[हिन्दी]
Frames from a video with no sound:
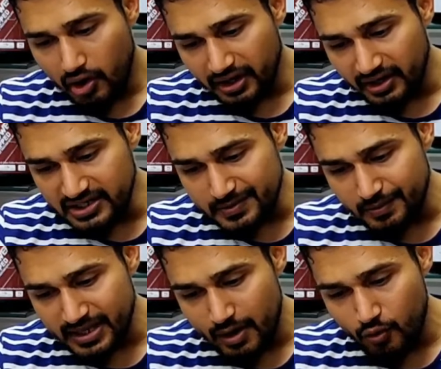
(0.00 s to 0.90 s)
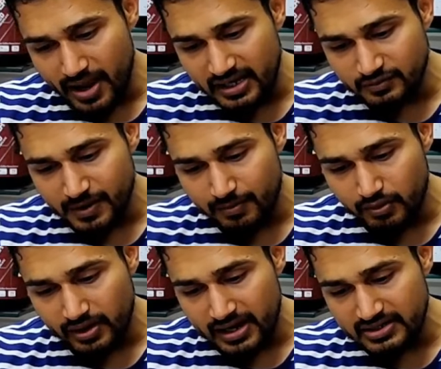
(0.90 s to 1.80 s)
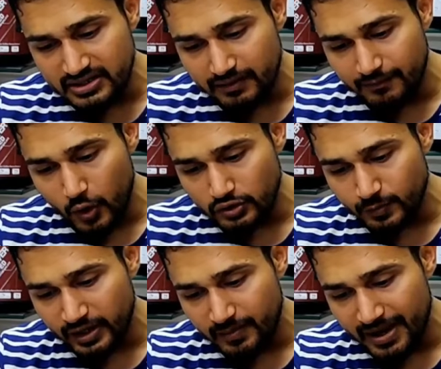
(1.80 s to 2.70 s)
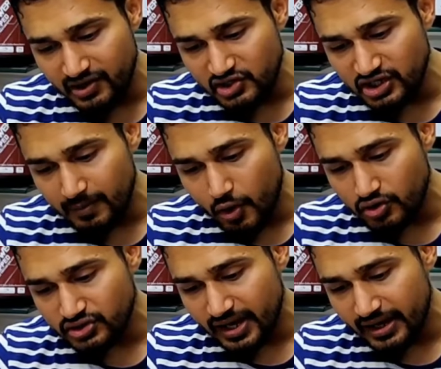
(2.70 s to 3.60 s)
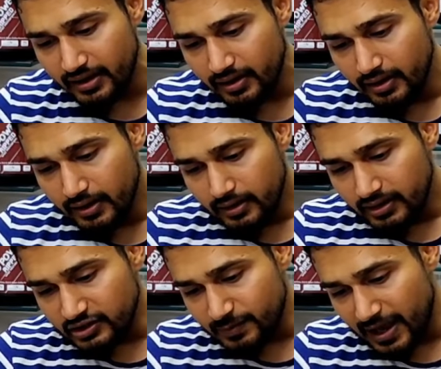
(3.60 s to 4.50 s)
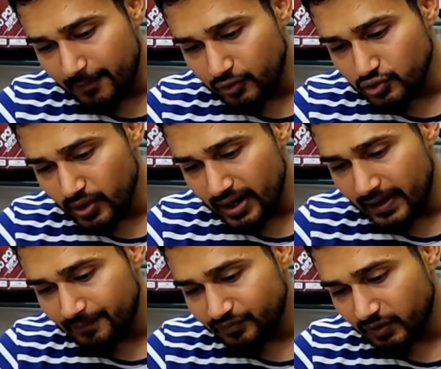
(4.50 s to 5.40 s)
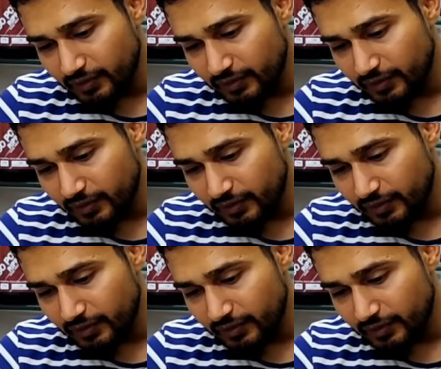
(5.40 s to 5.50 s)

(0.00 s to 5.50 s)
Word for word: और इंग्रेडिएंट्स में बताया हुआ है कि इसमें आपको कैल्शियम फॉस्फेट मैग्नीशियम ऑक्साइड इसमें आपको जो है